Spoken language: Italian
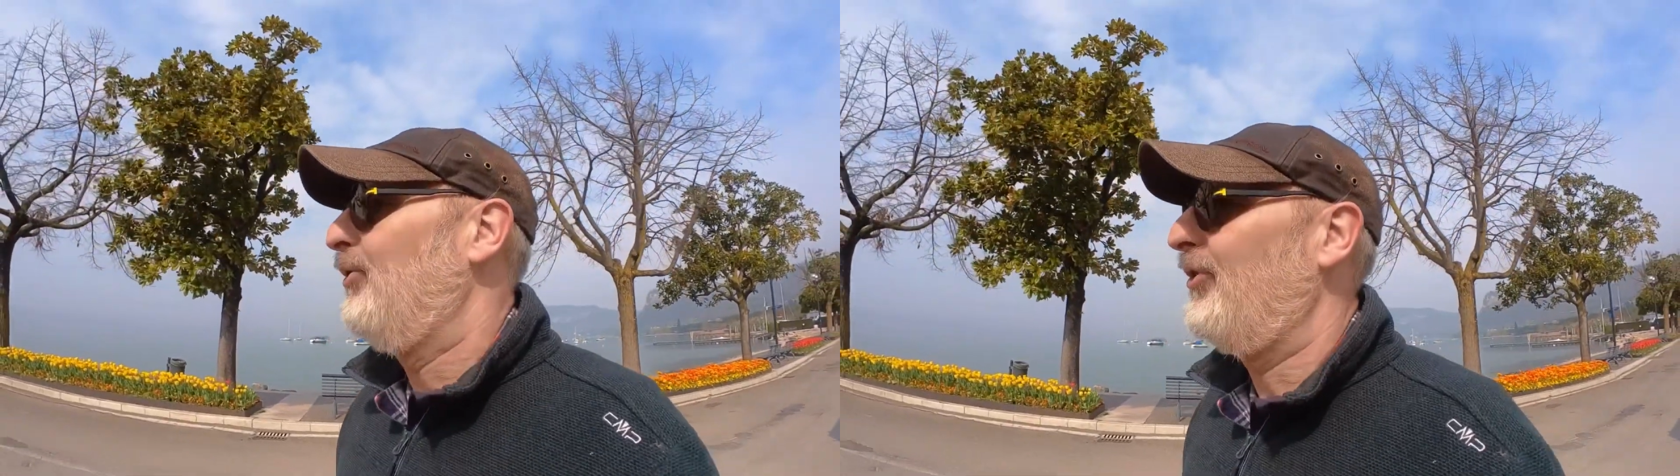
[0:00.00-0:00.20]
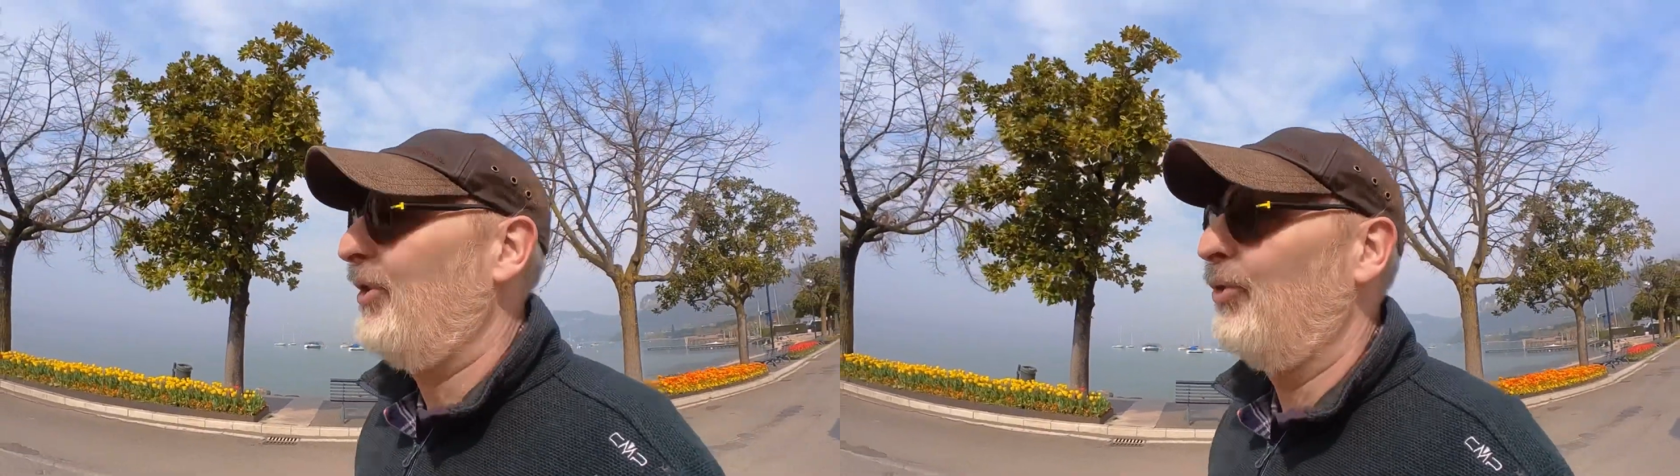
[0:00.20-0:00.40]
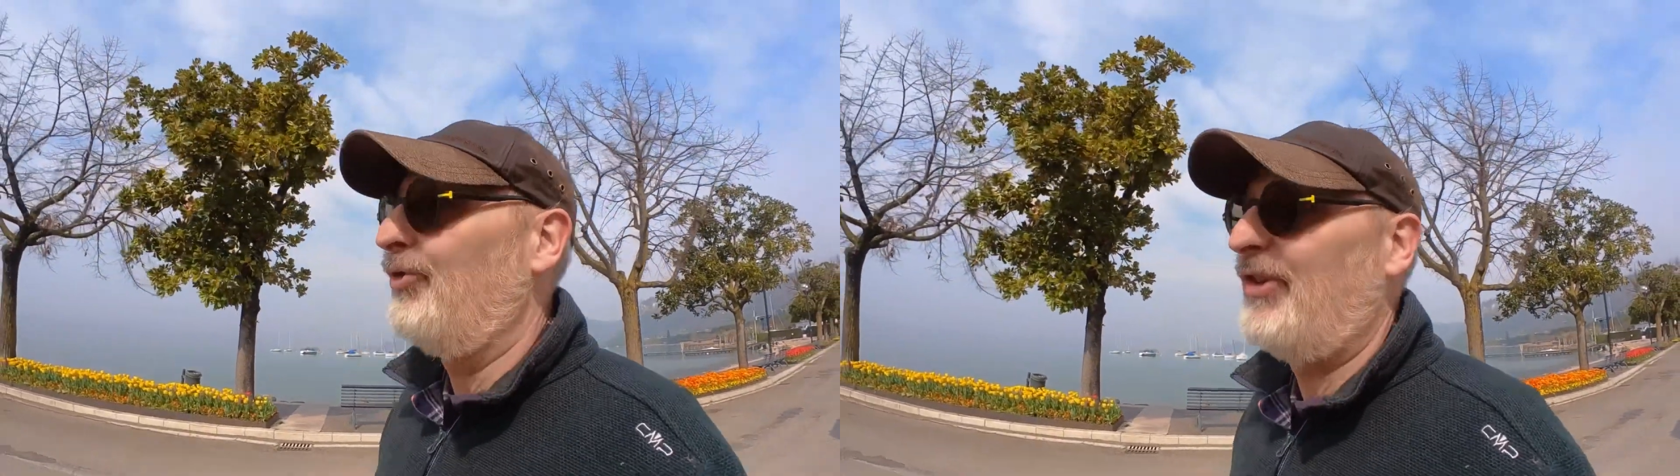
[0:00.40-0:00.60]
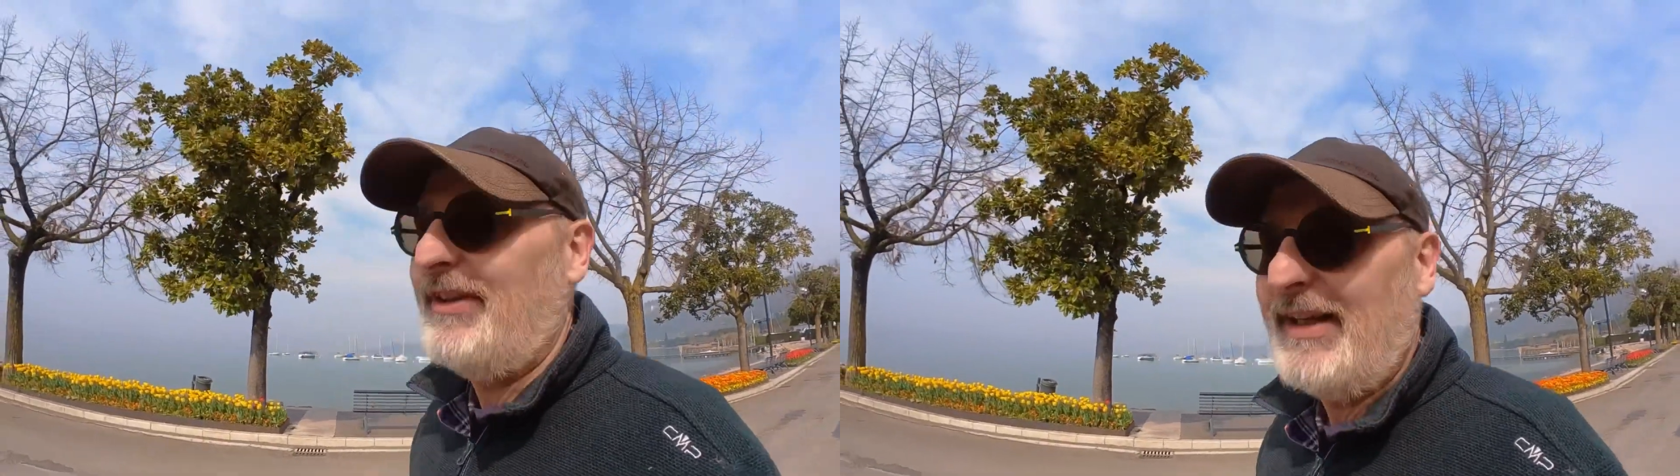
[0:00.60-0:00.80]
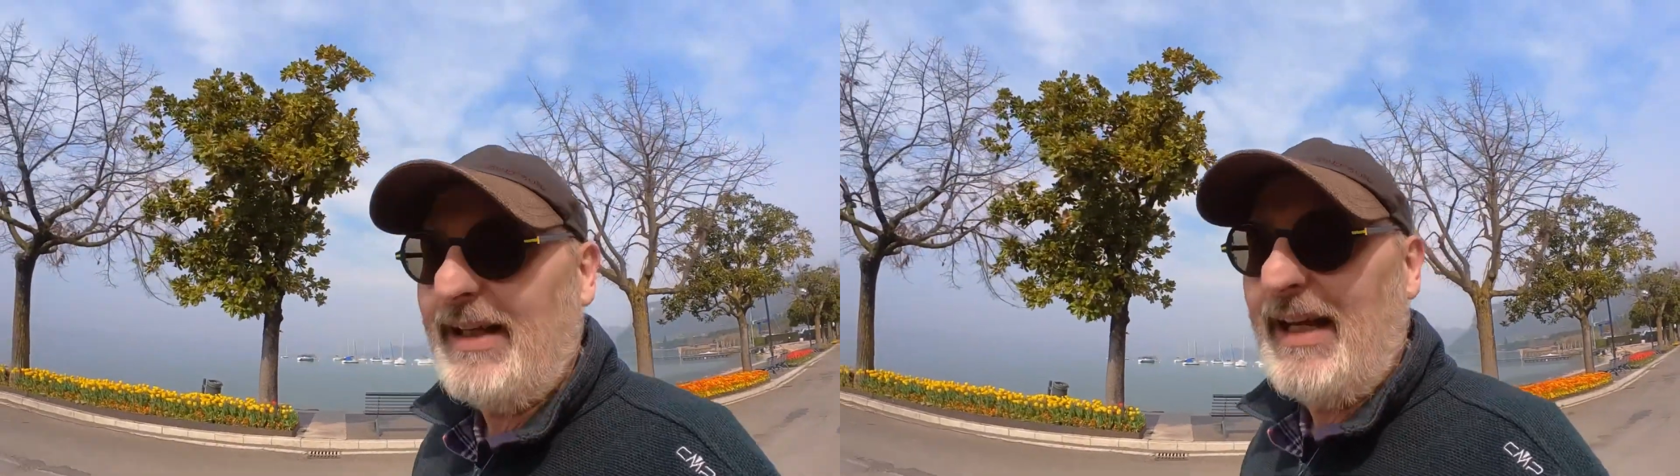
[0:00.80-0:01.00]
o se non
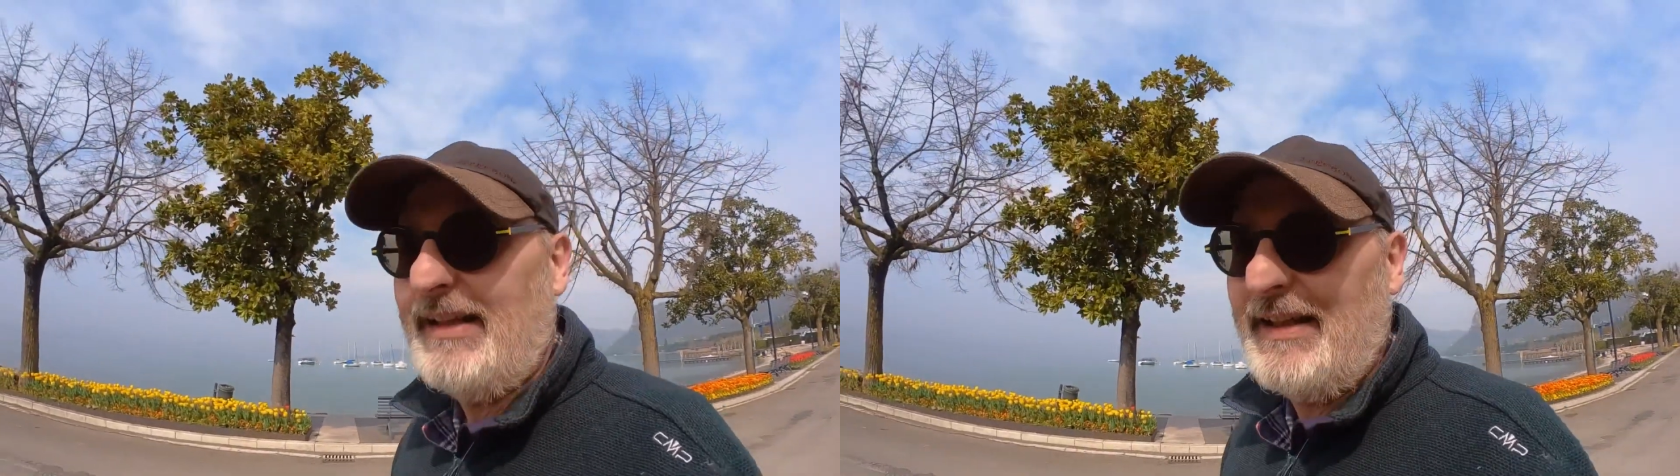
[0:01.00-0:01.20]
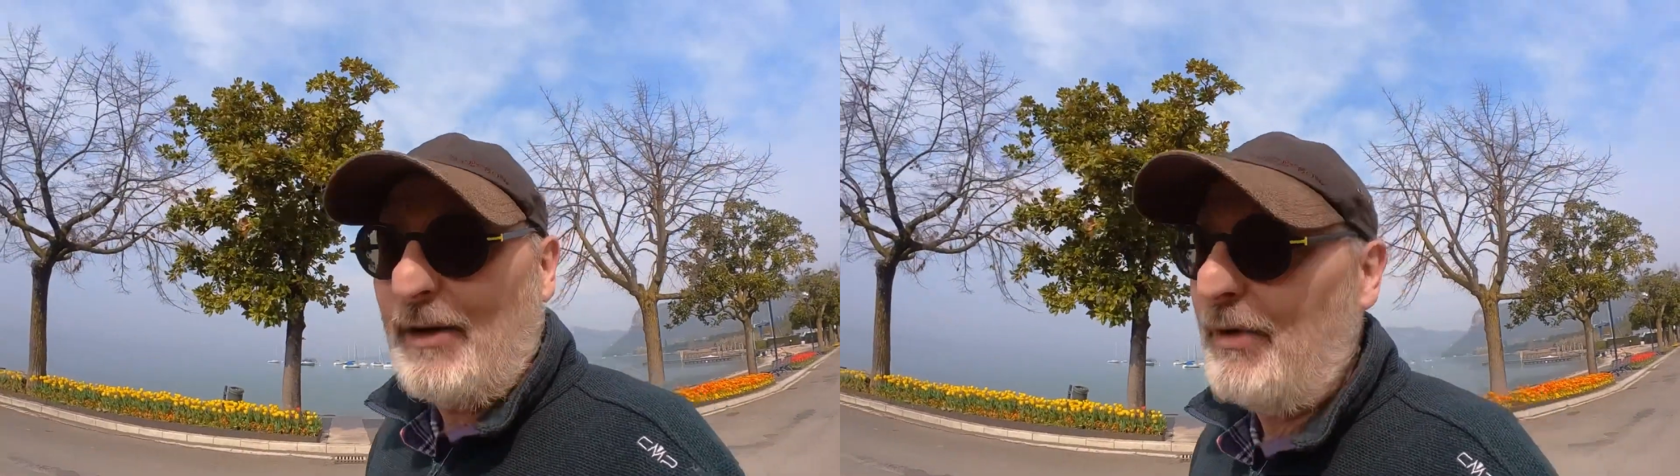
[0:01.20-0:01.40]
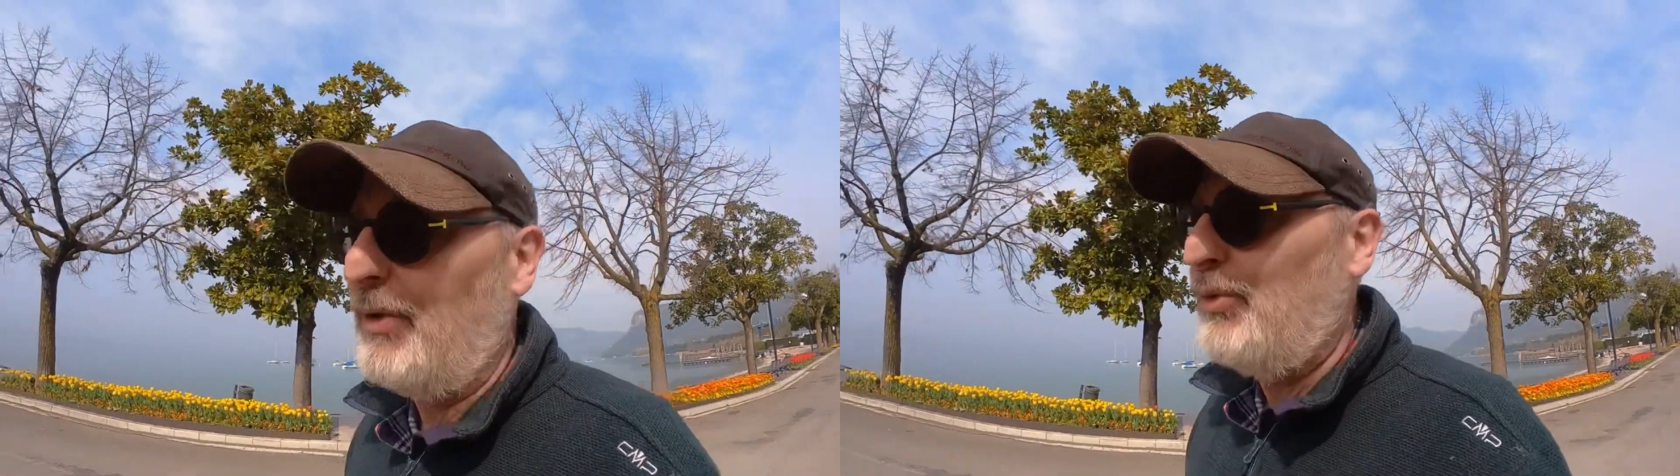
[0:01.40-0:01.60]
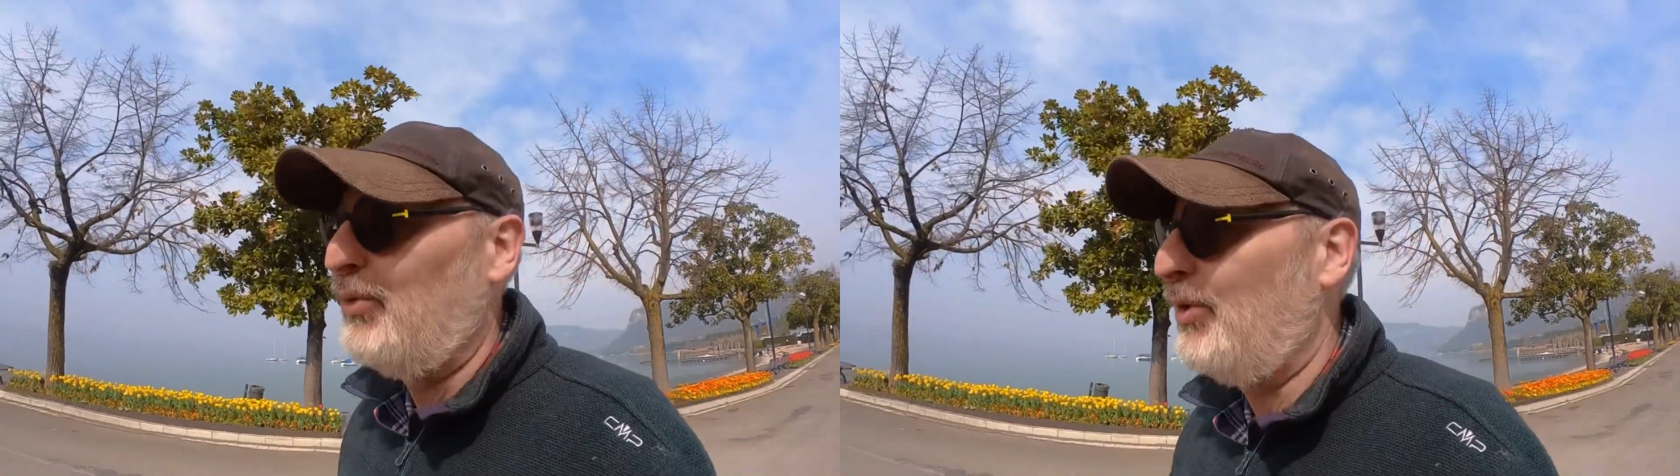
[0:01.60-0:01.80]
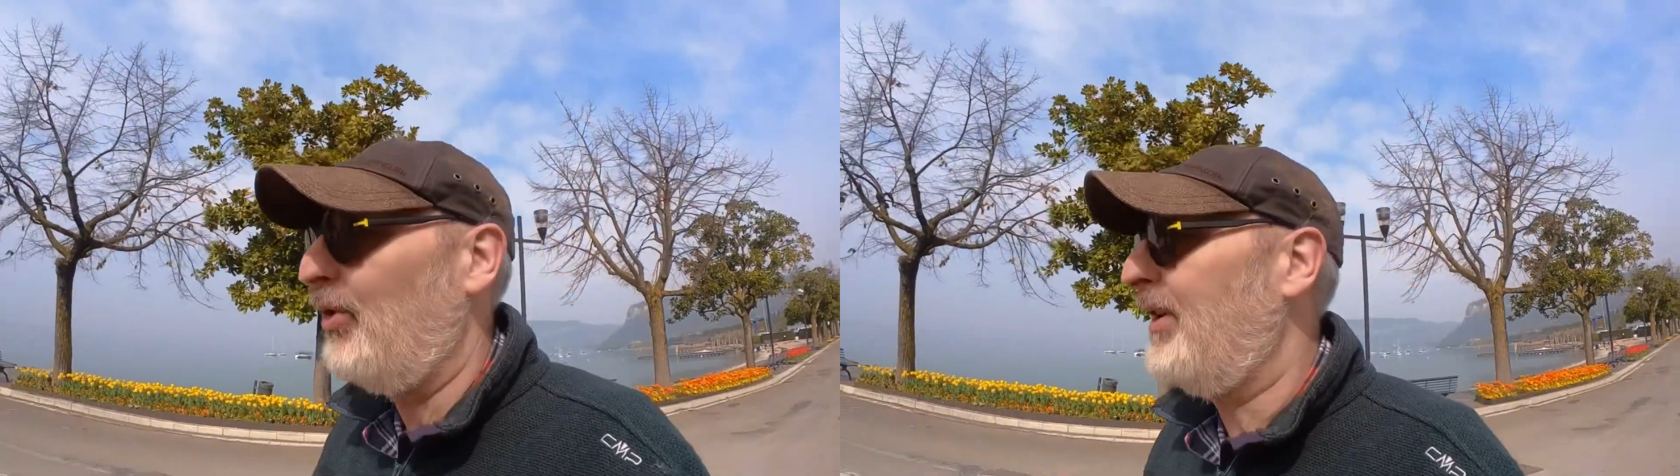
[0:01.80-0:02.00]
segnalati da
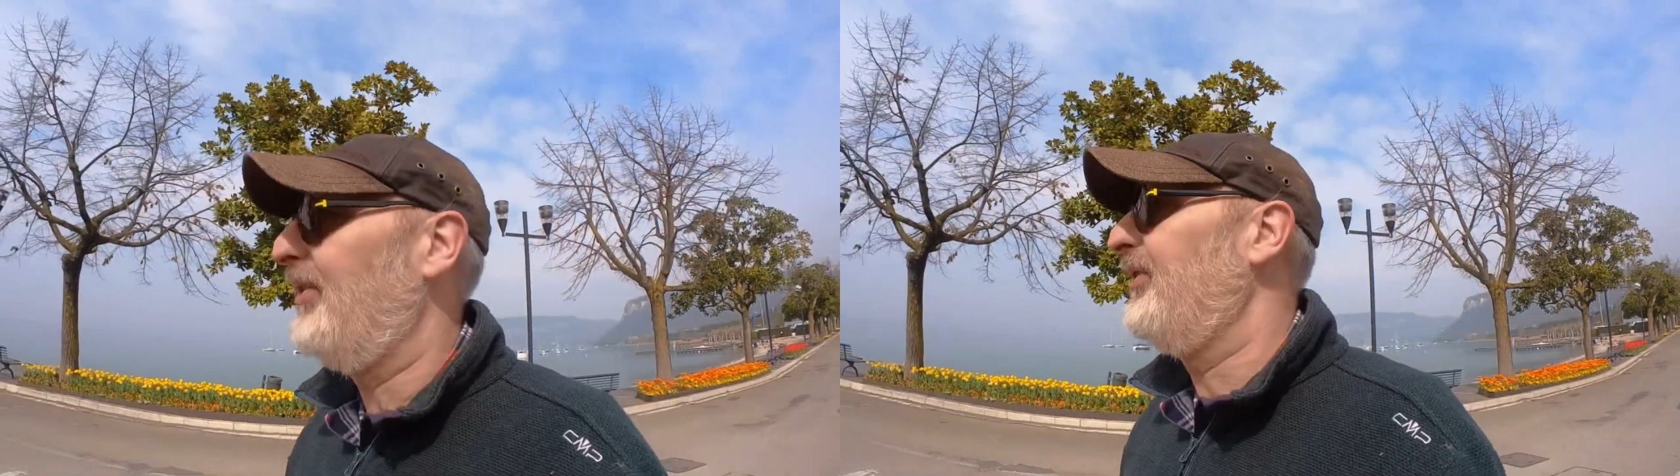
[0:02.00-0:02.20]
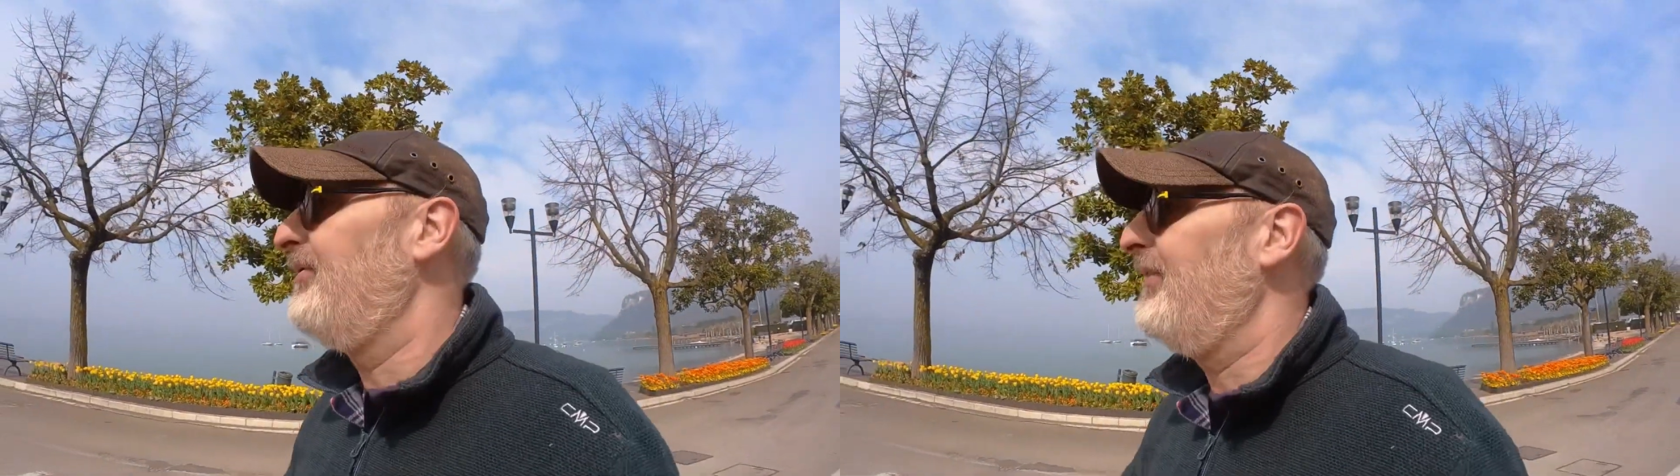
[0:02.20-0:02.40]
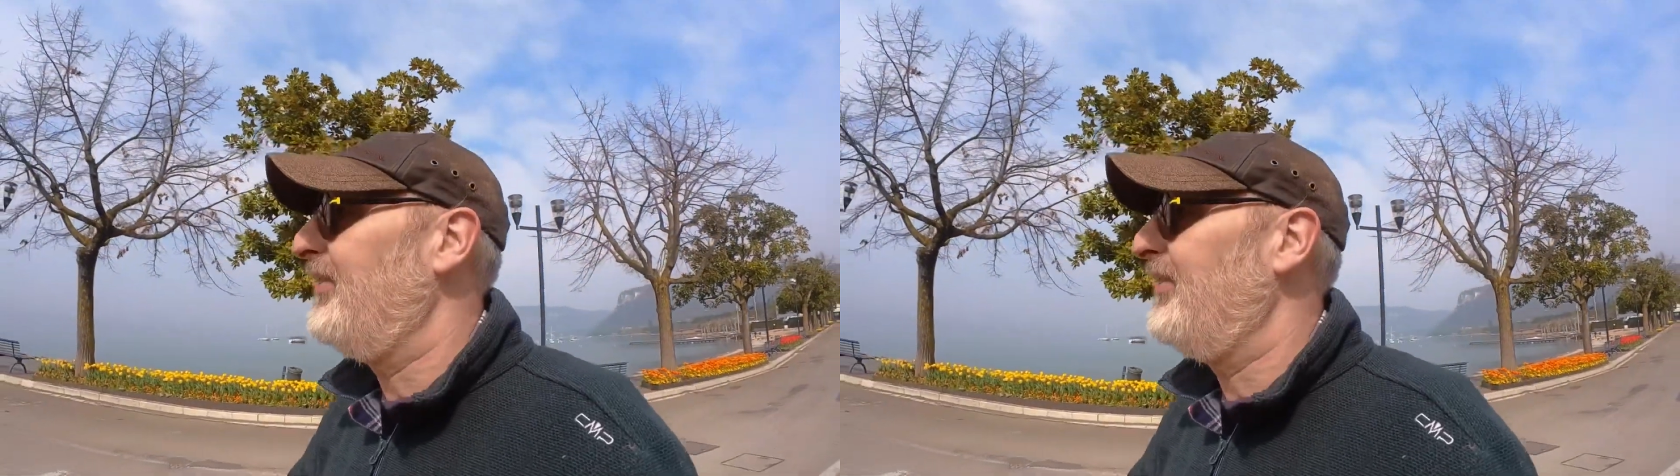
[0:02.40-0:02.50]
qualcuno che si